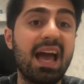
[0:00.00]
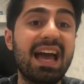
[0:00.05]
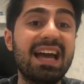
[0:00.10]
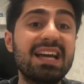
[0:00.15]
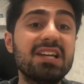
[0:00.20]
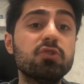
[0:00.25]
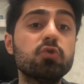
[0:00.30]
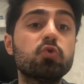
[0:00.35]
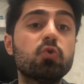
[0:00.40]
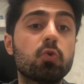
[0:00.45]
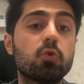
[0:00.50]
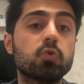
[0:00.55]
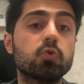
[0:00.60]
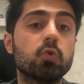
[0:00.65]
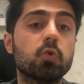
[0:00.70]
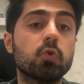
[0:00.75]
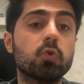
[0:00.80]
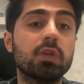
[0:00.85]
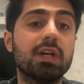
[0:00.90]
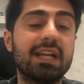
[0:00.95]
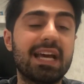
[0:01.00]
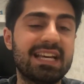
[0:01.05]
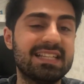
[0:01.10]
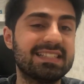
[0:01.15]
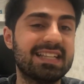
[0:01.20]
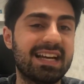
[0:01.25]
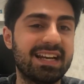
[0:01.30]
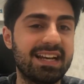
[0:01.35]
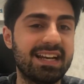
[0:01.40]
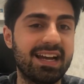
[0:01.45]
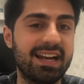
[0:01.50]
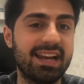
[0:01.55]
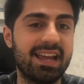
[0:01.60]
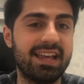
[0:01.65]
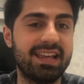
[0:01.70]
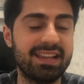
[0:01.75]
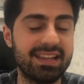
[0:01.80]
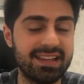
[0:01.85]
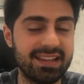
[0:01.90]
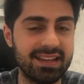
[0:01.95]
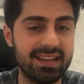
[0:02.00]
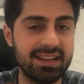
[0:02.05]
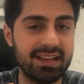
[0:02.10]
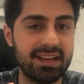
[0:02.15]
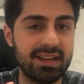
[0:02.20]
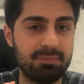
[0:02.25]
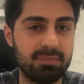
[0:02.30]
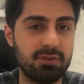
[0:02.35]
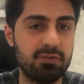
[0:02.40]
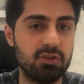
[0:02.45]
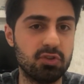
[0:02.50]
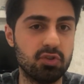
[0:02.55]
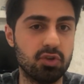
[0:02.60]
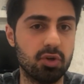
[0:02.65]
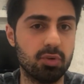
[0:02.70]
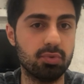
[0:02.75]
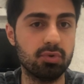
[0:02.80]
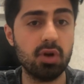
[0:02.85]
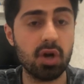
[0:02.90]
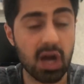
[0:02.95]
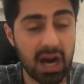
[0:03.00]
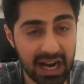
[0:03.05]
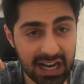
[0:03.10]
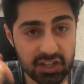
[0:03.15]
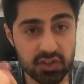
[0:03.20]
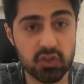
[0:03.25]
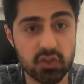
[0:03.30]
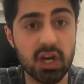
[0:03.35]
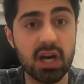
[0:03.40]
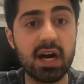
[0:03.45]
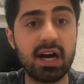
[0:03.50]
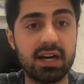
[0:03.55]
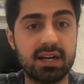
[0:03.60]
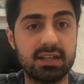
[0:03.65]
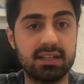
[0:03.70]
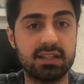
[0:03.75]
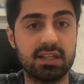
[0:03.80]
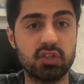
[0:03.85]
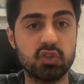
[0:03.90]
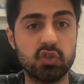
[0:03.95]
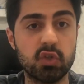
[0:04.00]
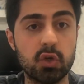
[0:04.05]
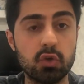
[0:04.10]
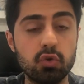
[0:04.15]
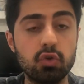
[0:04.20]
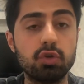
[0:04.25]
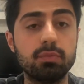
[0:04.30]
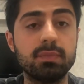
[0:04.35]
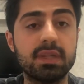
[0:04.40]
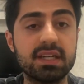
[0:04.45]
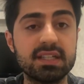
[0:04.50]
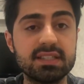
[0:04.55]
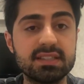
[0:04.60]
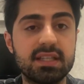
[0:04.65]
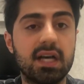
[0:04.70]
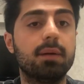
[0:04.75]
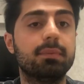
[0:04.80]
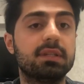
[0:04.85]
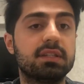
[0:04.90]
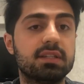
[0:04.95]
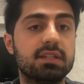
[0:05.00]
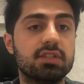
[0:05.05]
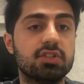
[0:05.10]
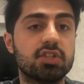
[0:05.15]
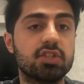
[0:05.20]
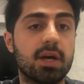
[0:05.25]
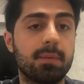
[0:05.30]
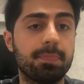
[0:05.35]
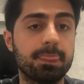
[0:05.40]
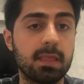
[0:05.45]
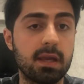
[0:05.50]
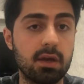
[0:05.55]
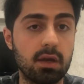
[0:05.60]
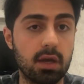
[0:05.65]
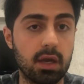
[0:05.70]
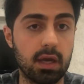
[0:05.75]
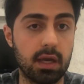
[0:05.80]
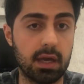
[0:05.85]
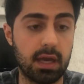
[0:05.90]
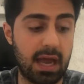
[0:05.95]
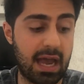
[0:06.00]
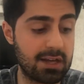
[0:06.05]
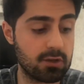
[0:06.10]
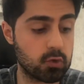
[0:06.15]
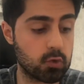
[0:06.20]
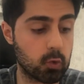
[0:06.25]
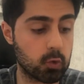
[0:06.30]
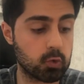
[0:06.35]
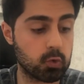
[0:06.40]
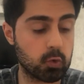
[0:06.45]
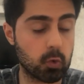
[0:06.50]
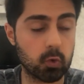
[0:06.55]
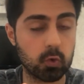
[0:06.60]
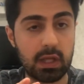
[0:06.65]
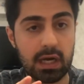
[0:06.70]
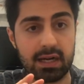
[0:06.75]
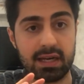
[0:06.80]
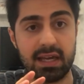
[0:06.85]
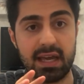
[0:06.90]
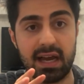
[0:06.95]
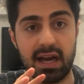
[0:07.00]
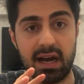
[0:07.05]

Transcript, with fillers: En çok sorulan eserlerle ilgili bir video bu. Aşağı arkadaşlar yorumlara sabitleyeceğim. Ee, en çok sorulan